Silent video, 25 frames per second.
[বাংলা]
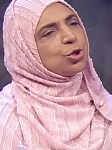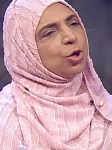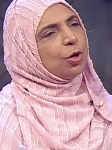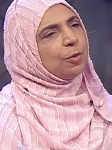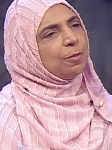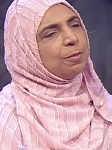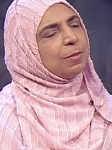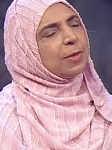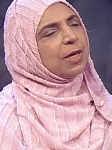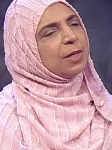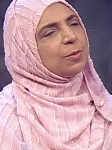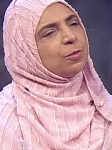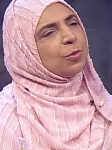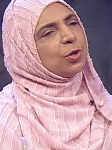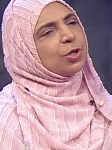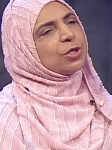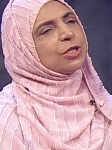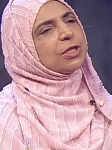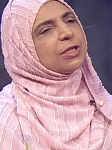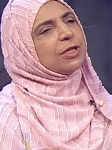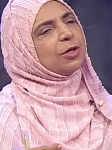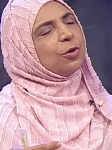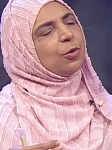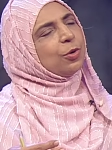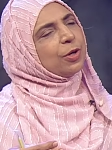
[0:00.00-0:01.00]
সম্মান
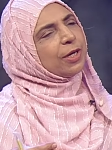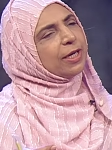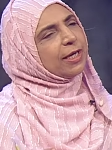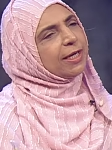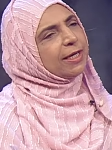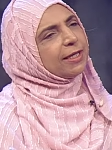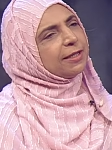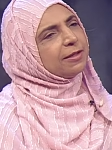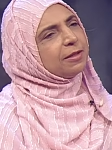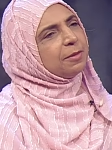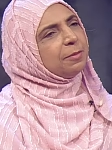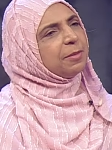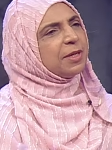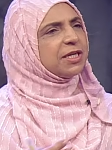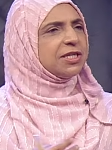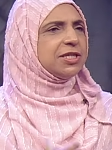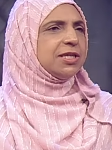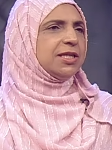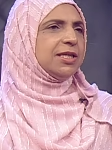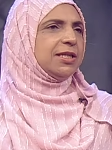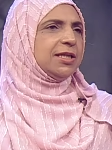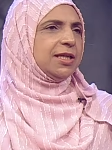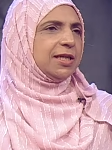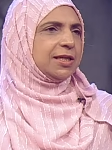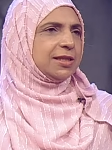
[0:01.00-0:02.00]
মর্যাদা অনেক ক্ষেত্রে
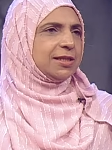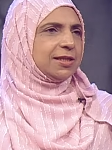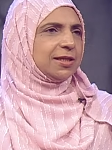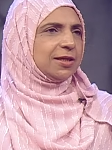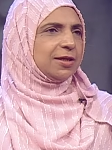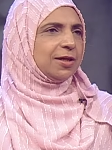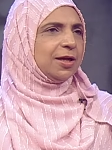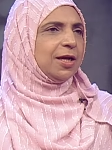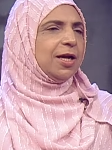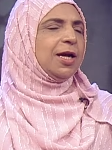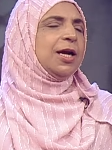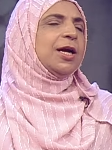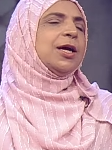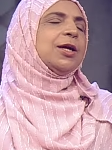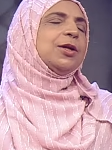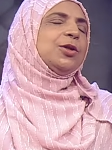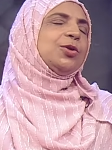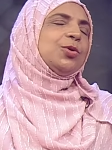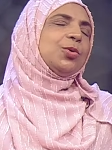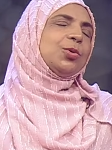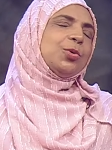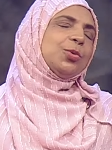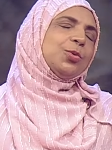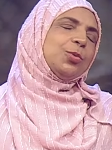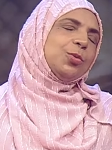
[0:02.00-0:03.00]
বেশি দিয়েছেন
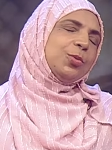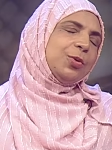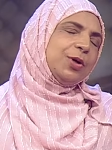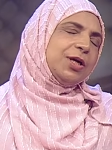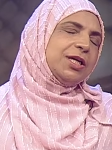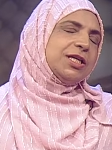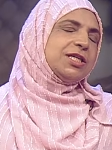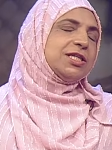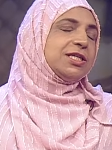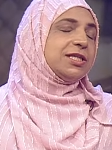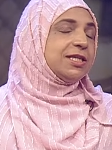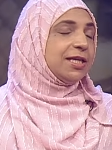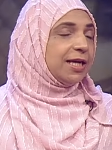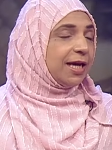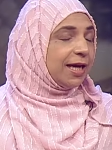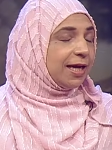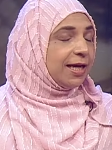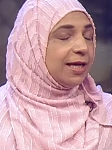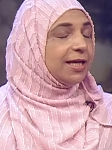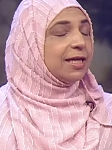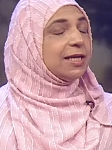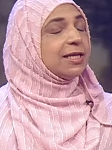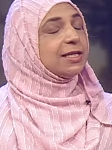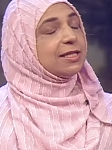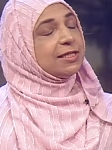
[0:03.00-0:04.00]
তো ওই
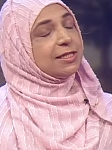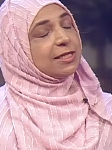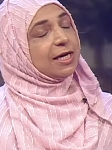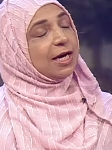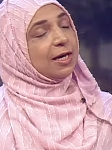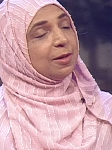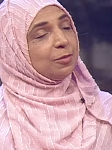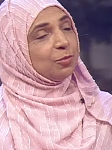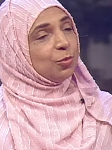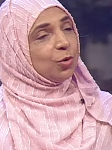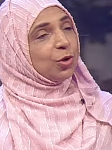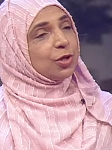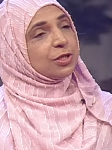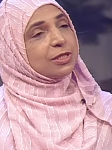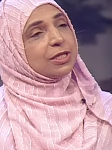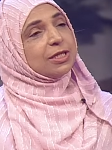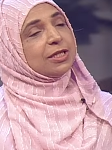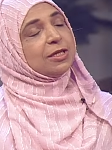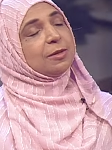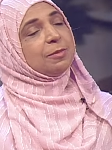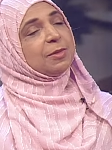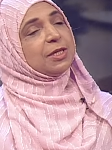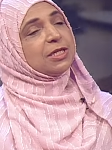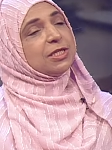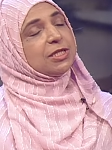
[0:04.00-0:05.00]
সেই যার
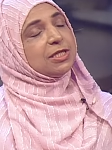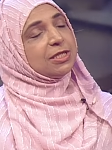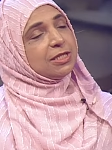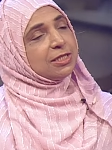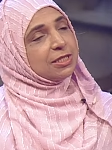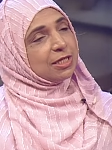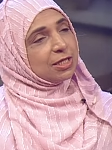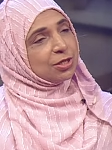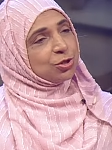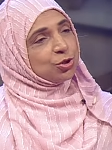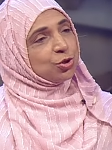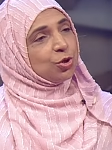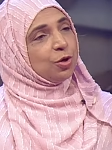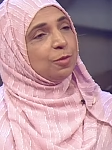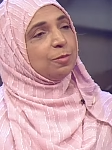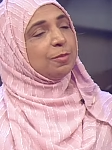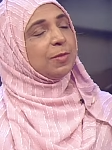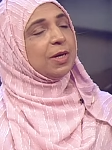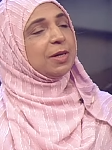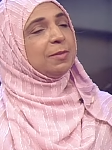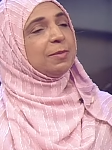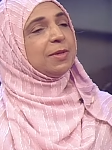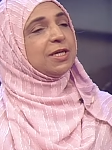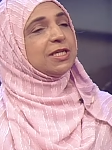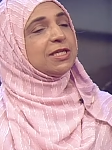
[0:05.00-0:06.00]
মর্যাদা বেশি যার
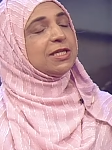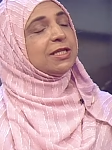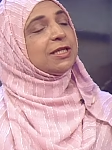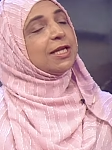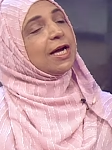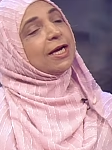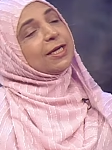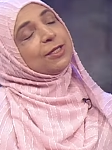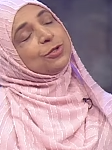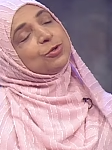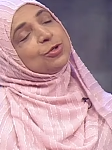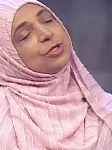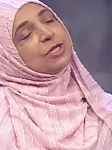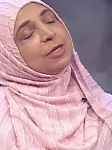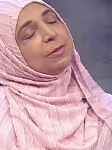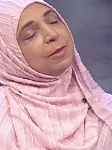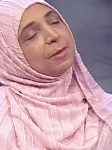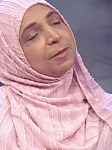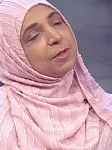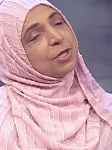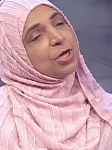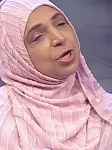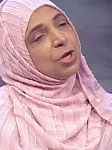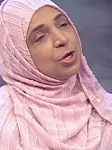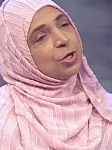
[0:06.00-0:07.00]
সম্মান বেশি তাকে তো
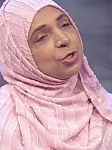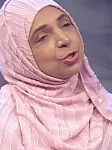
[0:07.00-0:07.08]
সেভাবে